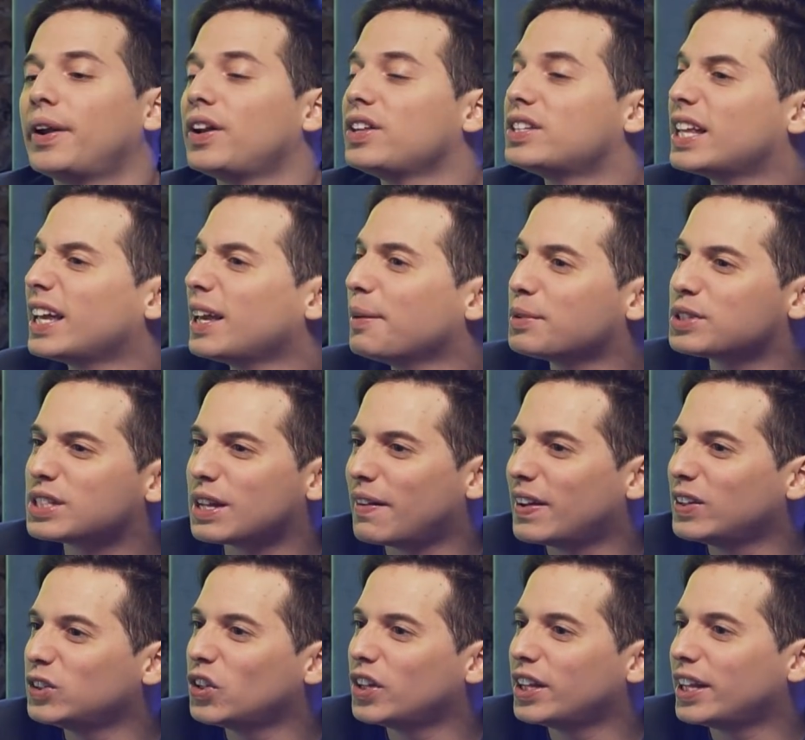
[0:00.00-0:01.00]
Bueno, y seguimos
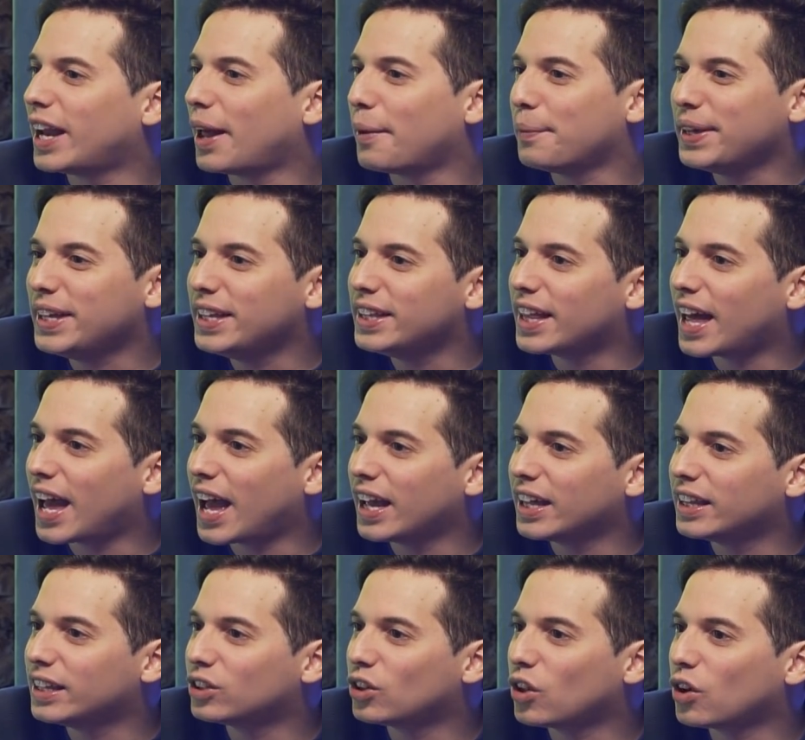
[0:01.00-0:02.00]
hablando de la vida
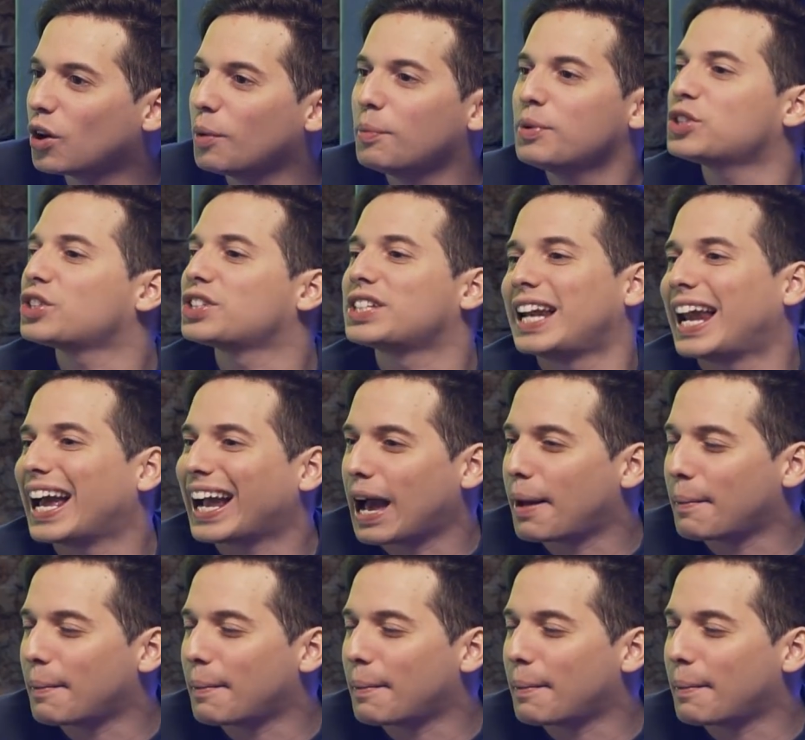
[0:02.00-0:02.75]
y de todo. ¿Cómo sos en la